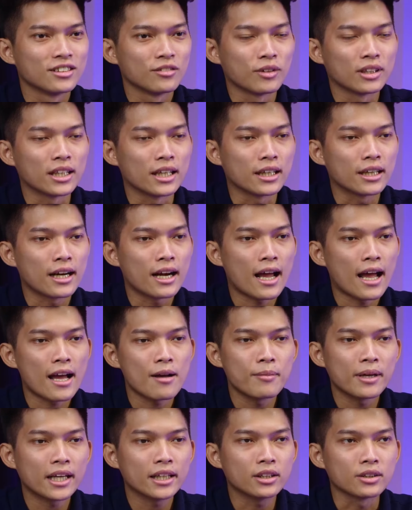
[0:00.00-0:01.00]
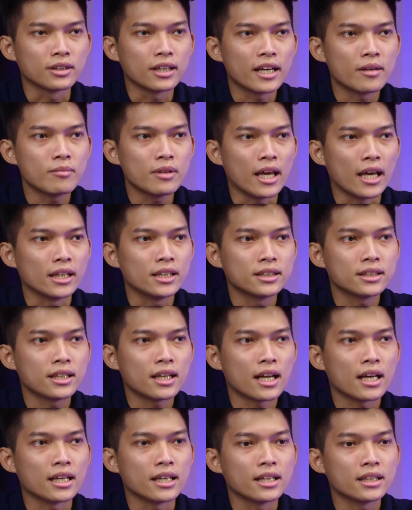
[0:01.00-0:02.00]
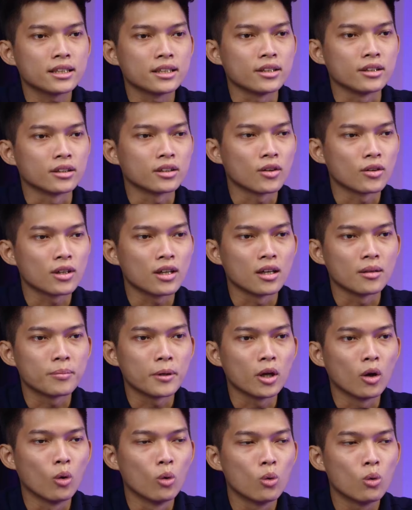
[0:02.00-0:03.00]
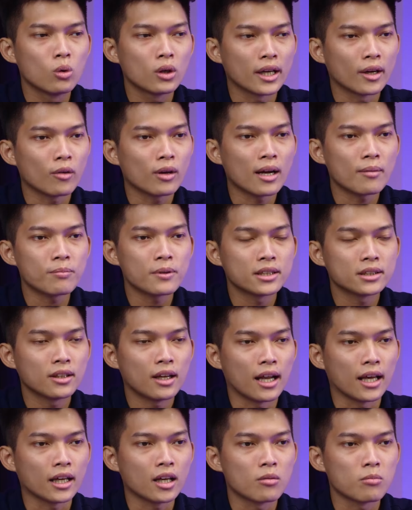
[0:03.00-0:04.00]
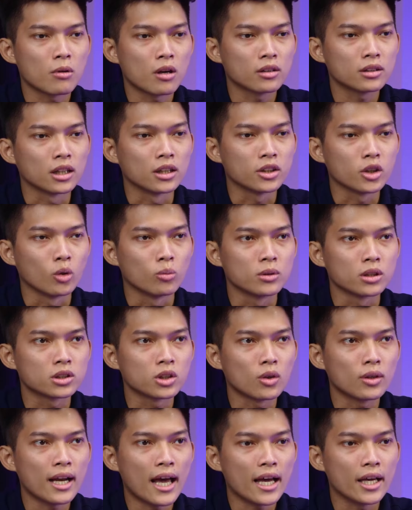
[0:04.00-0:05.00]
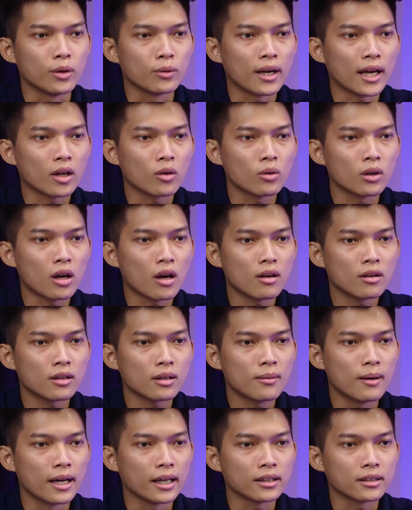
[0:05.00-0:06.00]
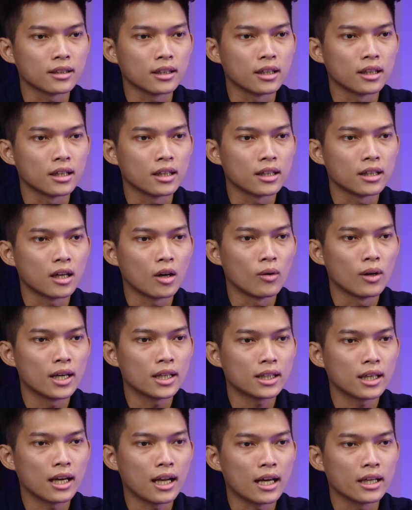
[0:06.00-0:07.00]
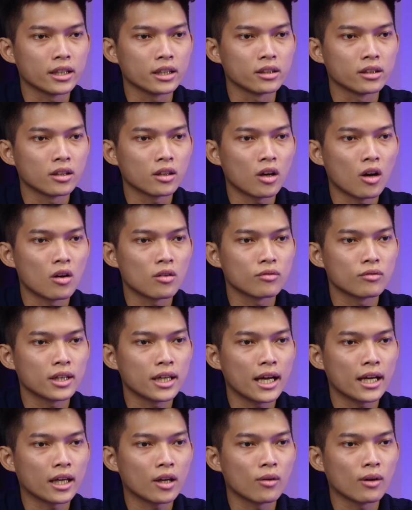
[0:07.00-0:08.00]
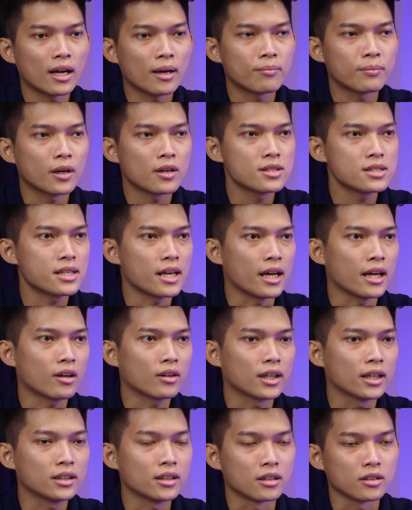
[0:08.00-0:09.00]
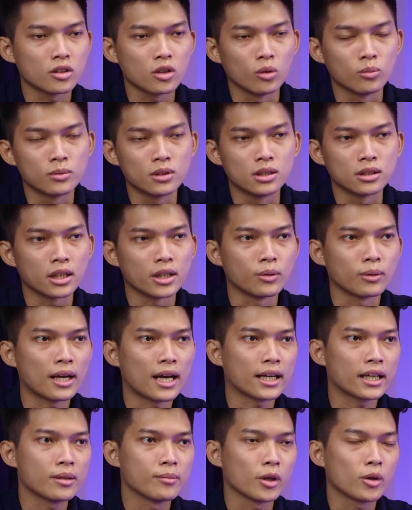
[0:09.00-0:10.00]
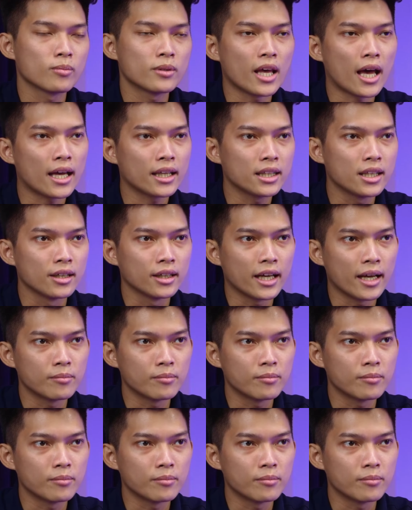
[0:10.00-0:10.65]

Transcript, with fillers: Và thiệt ra mấy cái tựa game nhẹ như thế này á, thì những con giê pê u cao cấp á, nó lại không có tận dụng được tối đa hiệu năng của nó rồi các bạn. À, hầu hết là những con Vega cao cấp nó sẽ có thể tận dụng được hiệu năng khi mà chúng ta chơi